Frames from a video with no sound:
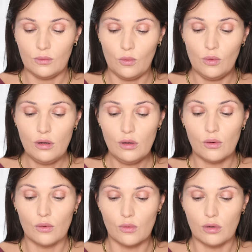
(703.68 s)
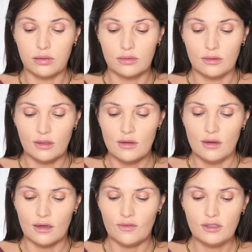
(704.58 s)
Wow!
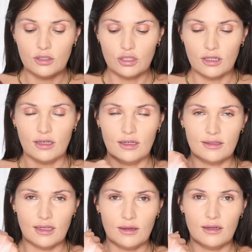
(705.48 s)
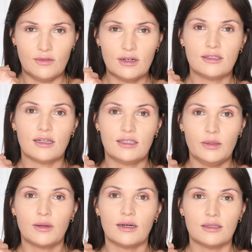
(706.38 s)
Widzę, że ta wersja
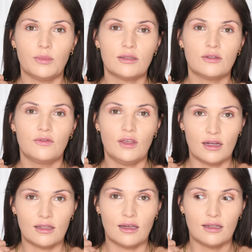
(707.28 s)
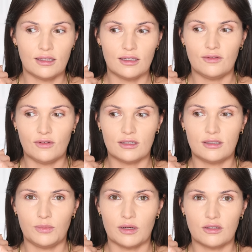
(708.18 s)
sypka jest bardzo wierna tej
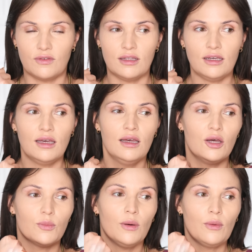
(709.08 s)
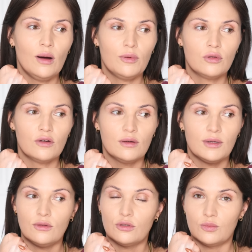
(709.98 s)
wersji prasowanej, bo mgła pudrowa
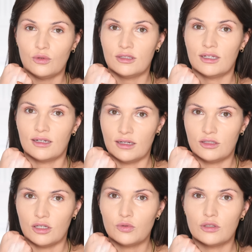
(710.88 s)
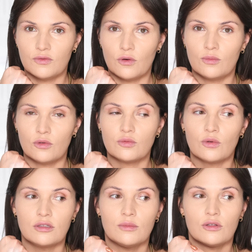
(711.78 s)
ma dość mocne krycie przy swoim dość
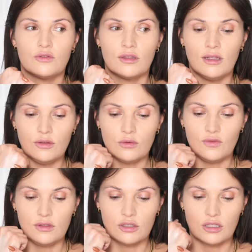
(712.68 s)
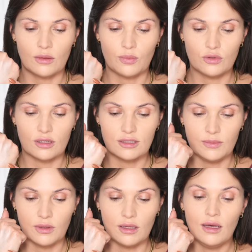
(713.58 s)
mocnym rozświetleniu i widzę, że ten puder
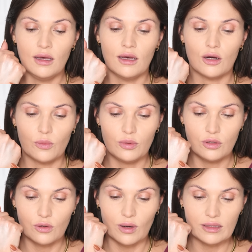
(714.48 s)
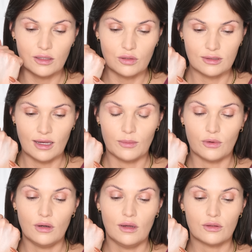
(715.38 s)
sypki robi dokładnie to
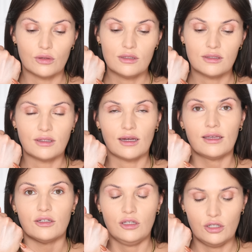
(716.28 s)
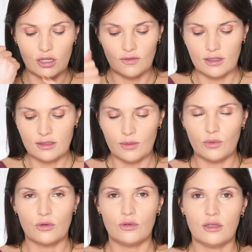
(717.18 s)
samo. To jest ta jaśniejsza wersja,
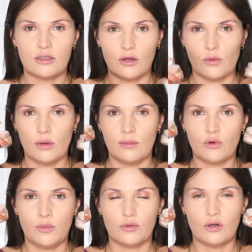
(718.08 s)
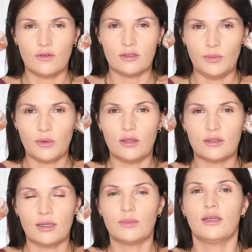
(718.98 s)
bo ogólnie są mgły pudrowej sypki
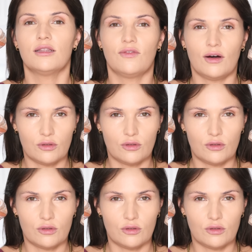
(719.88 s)
dostępne dwa